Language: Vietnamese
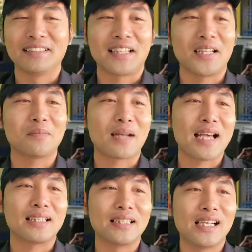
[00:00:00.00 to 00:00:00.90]
ngày hôm
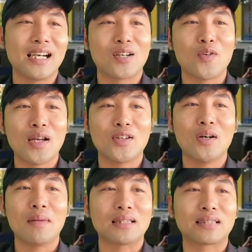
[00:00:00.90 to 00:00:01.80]
nay thì à, cô ấy
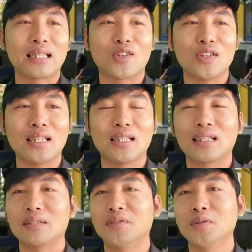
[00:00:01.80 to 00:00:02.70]
có mặt tại tòa án nhân
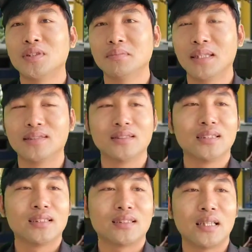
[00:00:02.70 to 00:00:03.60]
dân thành phố Hồ Chí Minh
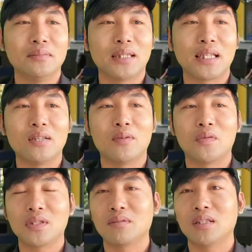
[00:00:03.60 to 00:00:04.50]
để mà theo
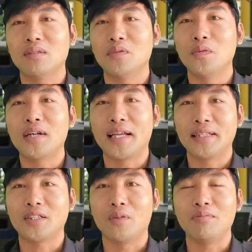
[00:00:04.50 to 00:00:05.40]
một trong những cái vụ
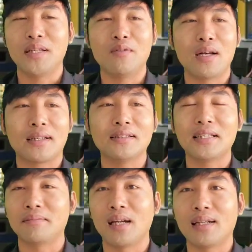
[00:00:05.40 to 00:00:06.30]
kiện tụng liên quan đến
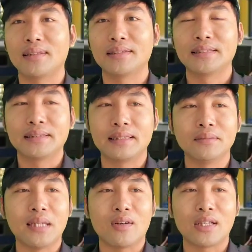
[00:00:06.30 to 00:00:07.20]
tiền bạc thì
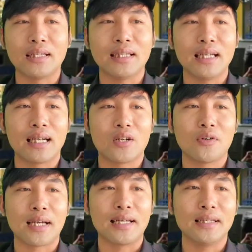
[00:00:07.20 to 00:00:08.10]
chúng ta có thể thấy là
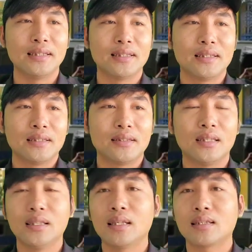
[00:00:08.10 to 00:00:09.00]
cô này
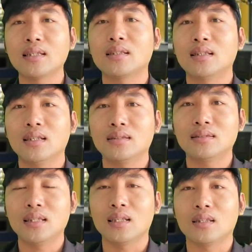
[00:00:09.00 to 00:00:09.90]
dường như là rất rất
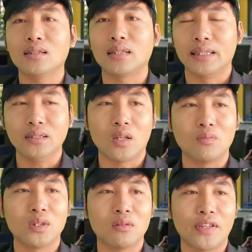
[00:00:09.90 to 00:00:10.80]
rất là thích kiện
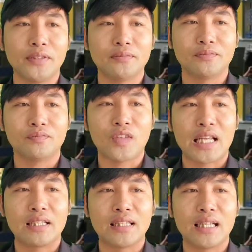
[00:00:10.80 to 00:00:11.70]
tụng thưa quý vị
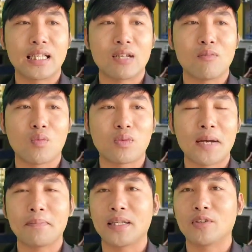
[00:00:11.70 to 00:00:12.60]
và dường như là trong một
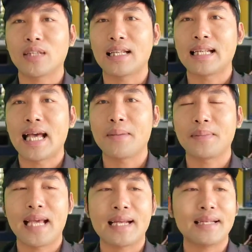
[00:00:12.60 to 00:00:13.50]
năm thì cô ta
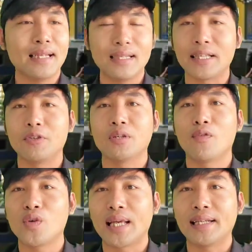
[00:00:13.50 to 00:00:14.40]
tham gia rất nhiều
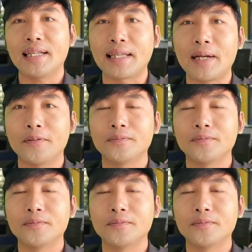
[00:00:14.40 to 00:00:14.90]
những vụ kiện khác nhau